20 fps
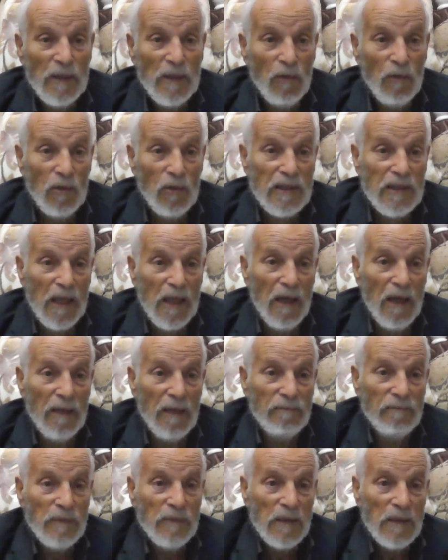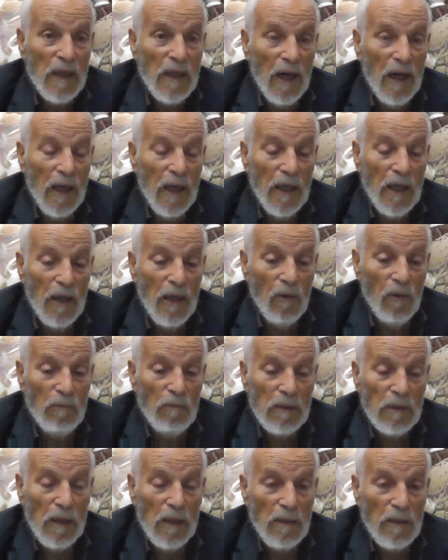والسلام علينا
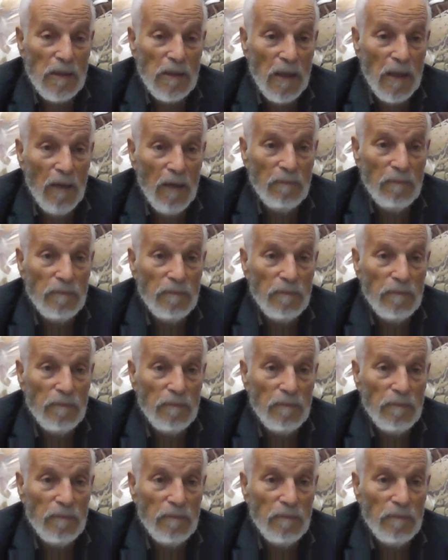أمة الإسلام